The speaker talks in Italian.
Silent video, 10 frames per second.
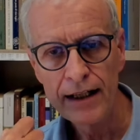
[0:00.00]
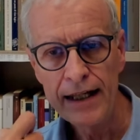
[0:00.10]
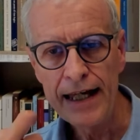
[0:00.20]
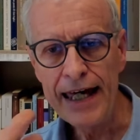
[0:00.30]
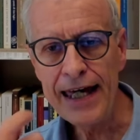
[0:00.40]

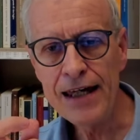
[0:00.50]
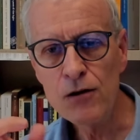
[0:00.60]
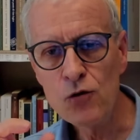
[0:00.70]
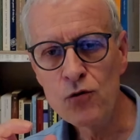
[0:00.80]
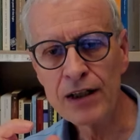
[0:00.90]
È
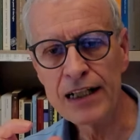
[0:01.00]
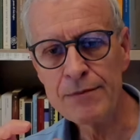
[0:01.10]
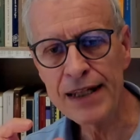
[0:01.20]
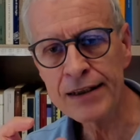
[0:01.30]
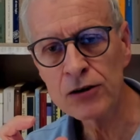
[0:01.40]
un
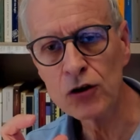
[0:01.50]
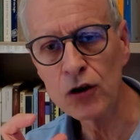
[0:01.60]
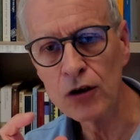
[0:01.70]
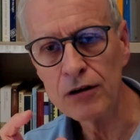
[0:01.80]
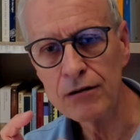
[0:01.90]

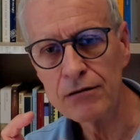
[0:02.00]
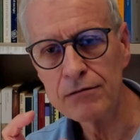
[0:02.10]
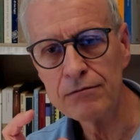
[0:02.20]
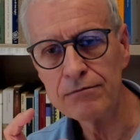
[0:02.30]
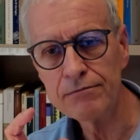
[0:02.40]
elemento
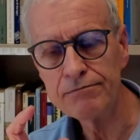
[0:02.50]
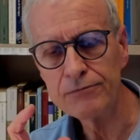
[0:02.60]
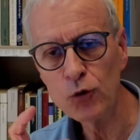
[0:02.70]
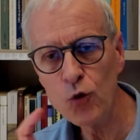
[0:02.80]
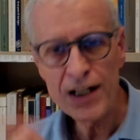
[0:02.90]

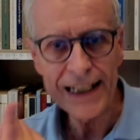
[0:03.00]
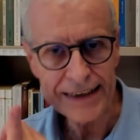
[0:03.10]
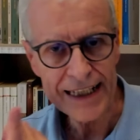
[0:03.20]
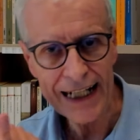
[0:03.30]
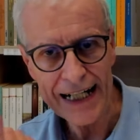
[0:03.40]

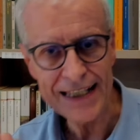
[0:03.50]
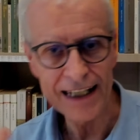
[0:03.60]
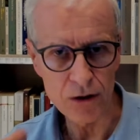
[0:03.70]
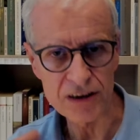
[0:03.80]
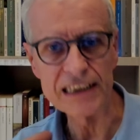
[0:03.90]
unilaterale della
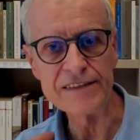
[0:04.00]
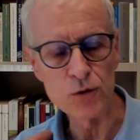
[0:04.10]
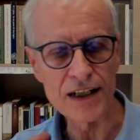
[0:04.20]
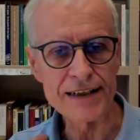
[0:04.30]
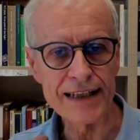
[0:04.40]
nostra
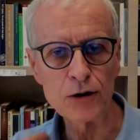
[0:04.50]
individualità.